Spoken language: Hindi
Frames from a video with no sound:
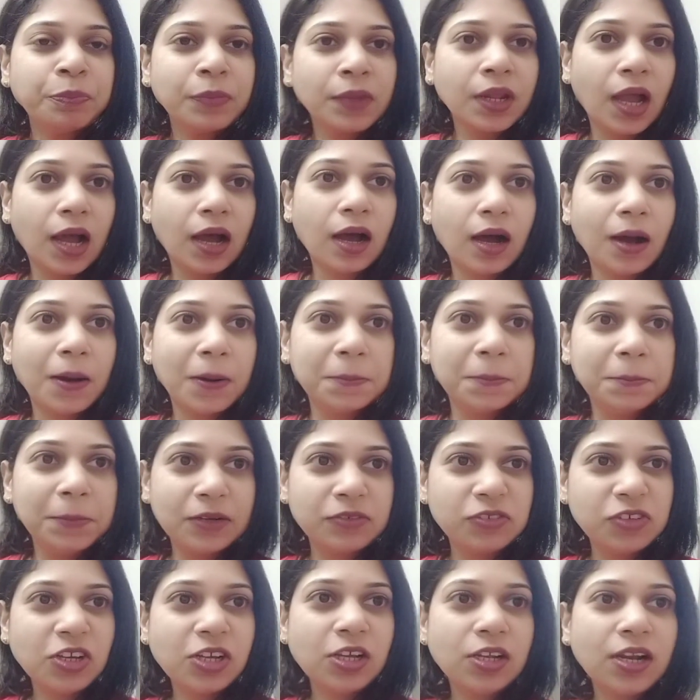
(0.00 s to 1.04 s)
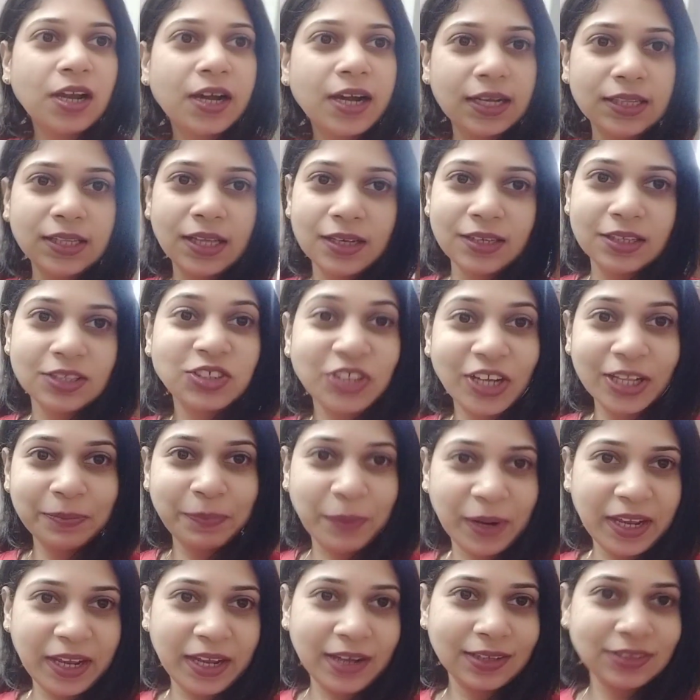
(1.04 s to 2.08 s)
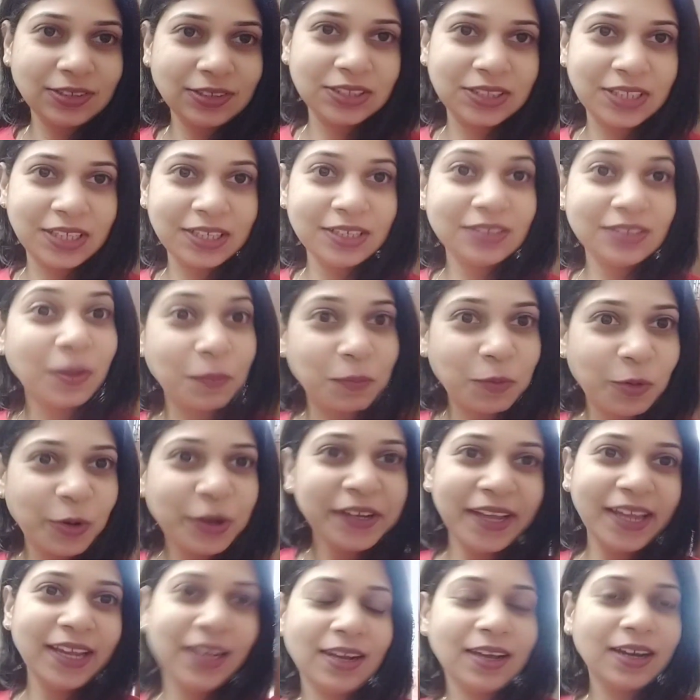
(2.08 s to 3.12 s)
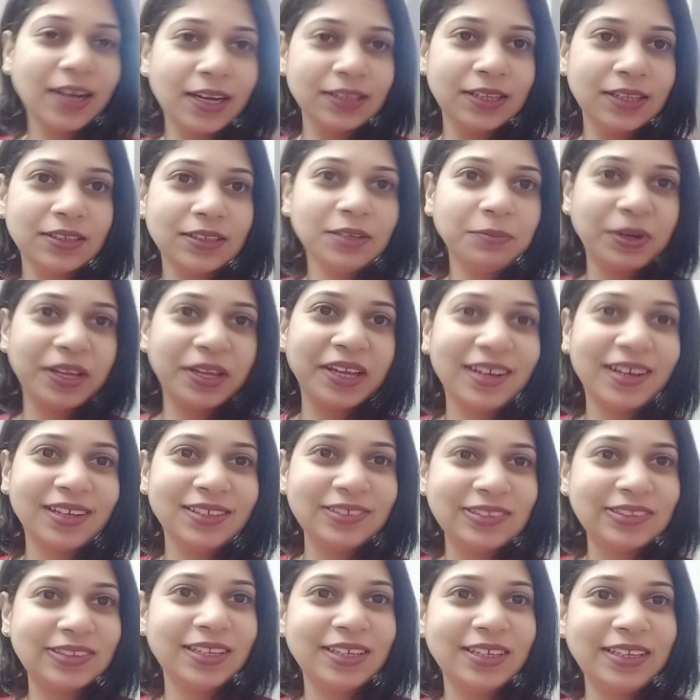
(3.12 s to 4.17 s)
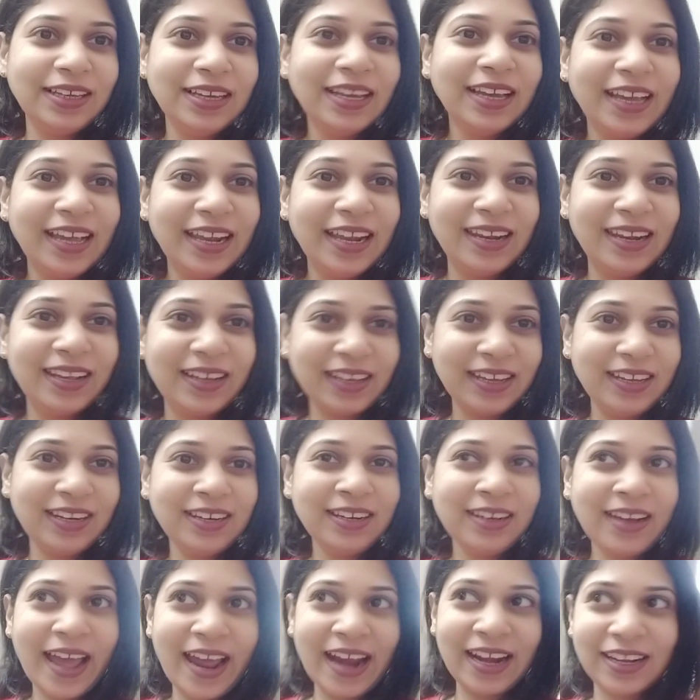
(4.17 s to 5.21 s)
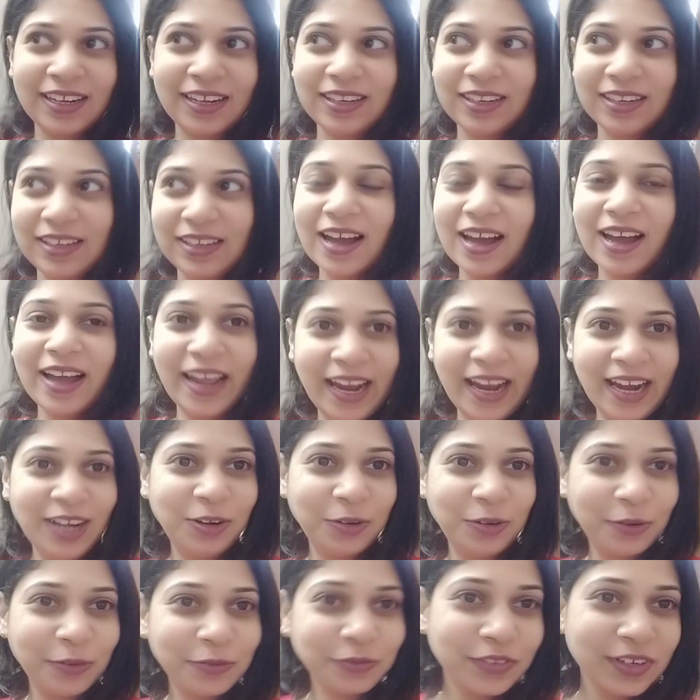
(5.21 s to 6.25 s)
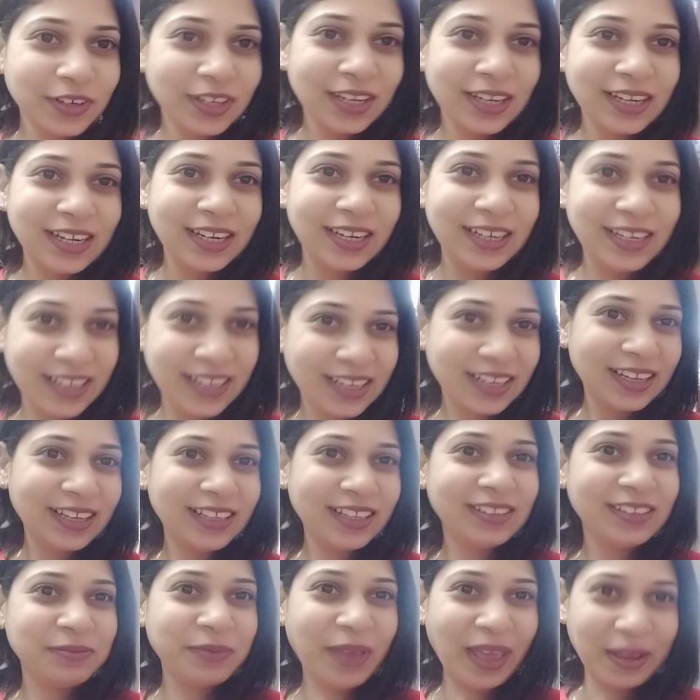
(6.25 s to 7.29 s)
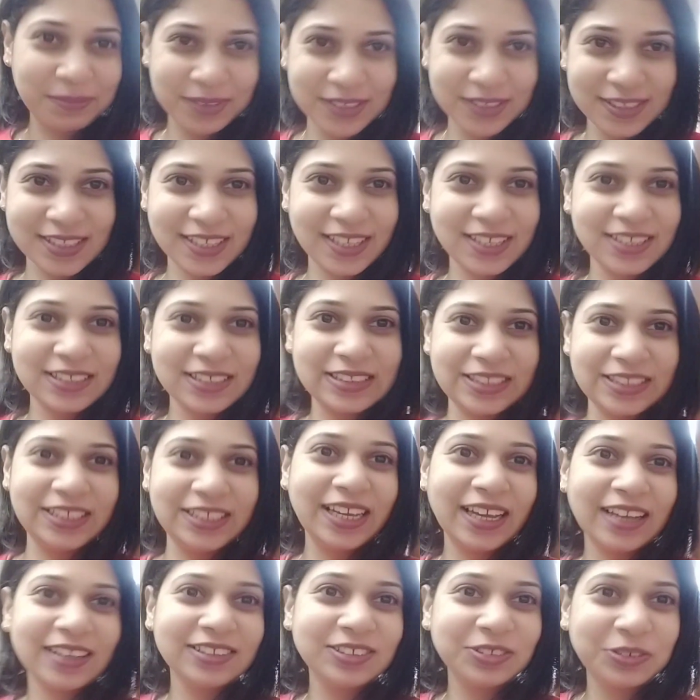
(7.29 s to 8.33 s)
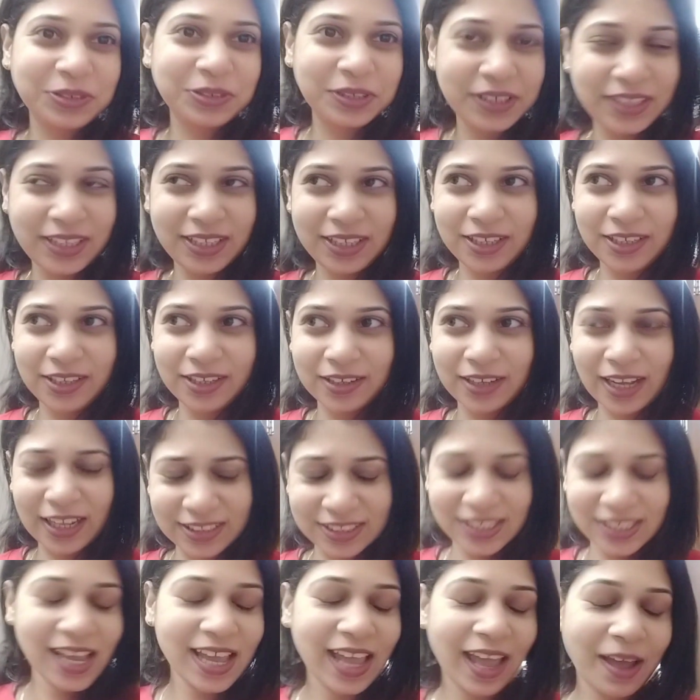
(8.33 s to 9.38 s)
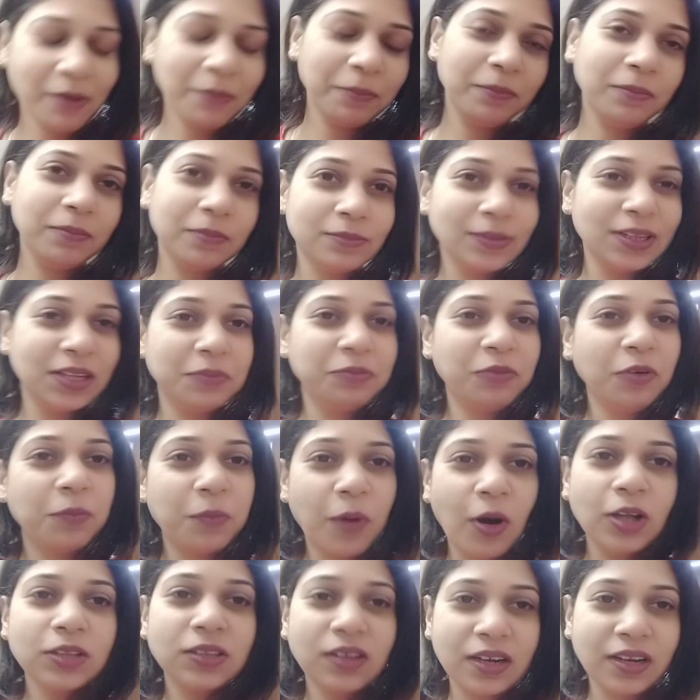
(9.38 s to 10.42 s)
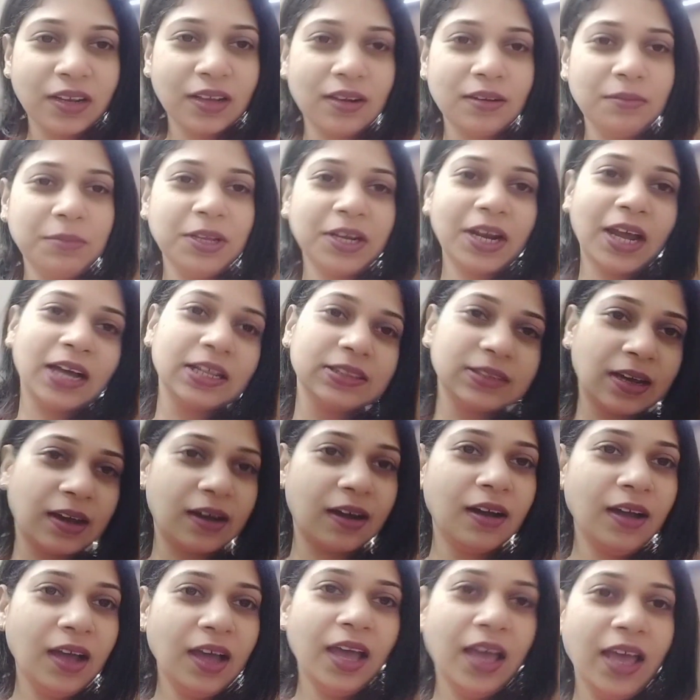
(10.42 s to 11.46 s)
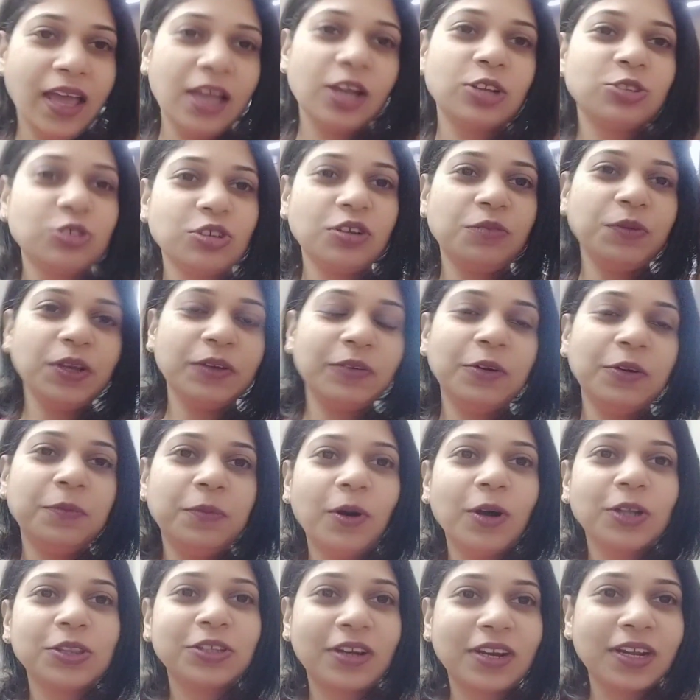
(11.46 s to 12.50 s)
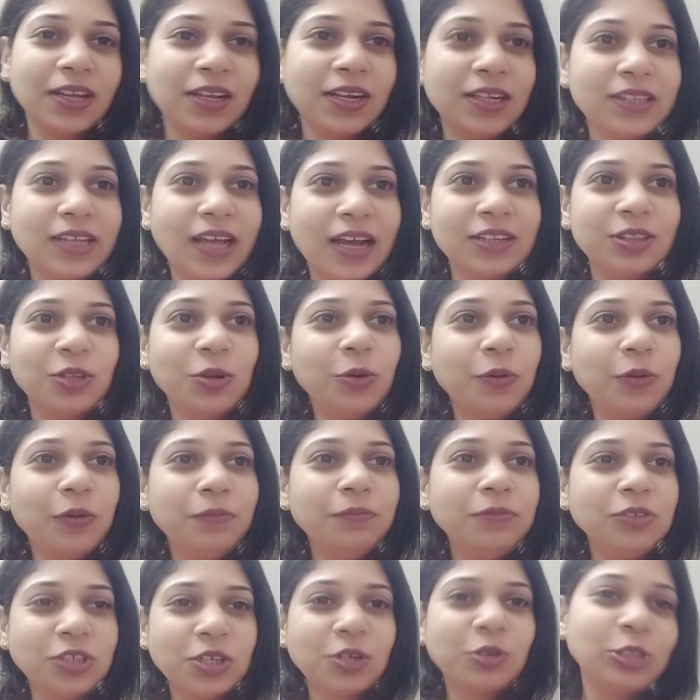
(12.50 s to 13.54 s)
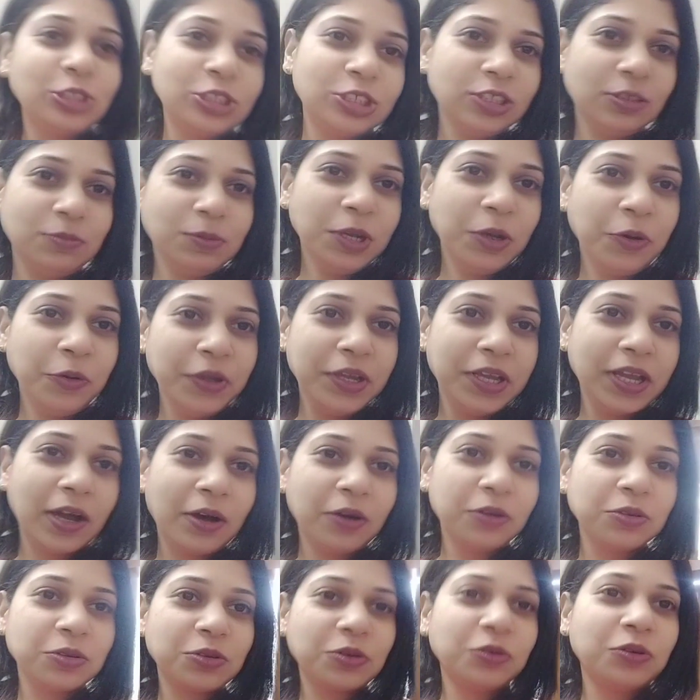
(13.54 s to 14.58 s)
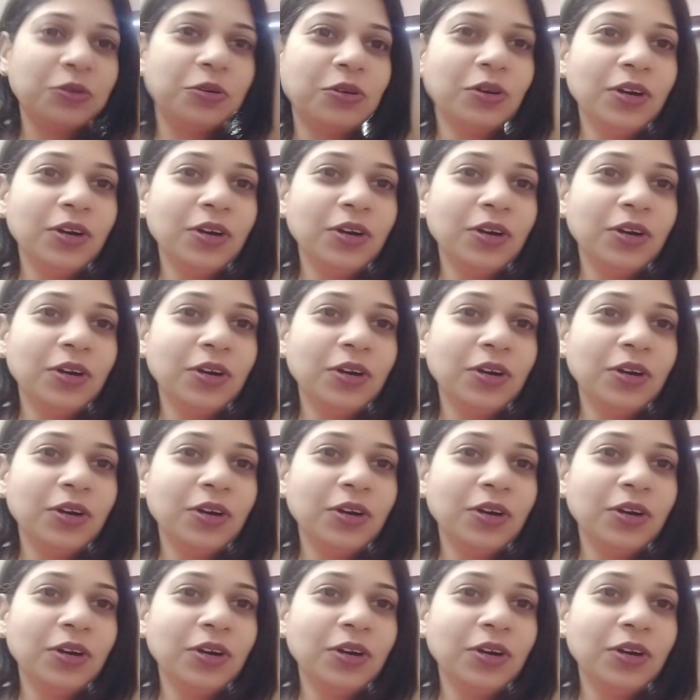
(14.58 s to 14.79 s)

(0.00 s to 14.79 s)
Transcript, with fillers: मुझे लगा था कि शायद प्रियंका जीतेगी सबको यही लगा था कि प्रियंका जीतेगी लेकिन एट द एंड ऑफ डे एम सी स्टैंड जीत गया जो कि अच्छा है मतलब वो बहुत रियल भी रहा था एक्चुअल में वो बहुत रियल था तो मुझे खुशी भी हुई है उसको